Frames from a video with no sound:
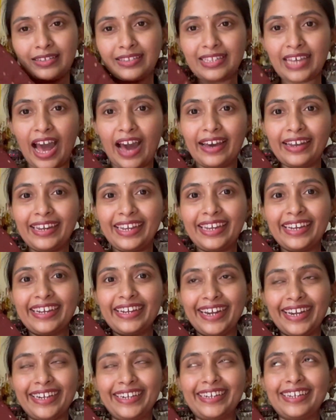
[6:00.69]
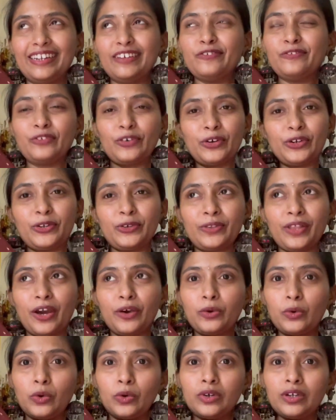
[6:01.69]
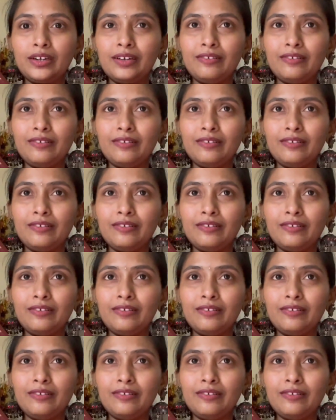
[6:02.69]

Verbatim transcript: சாரி um, கெட்டின ஃபோட்டோ தான் கோகுல்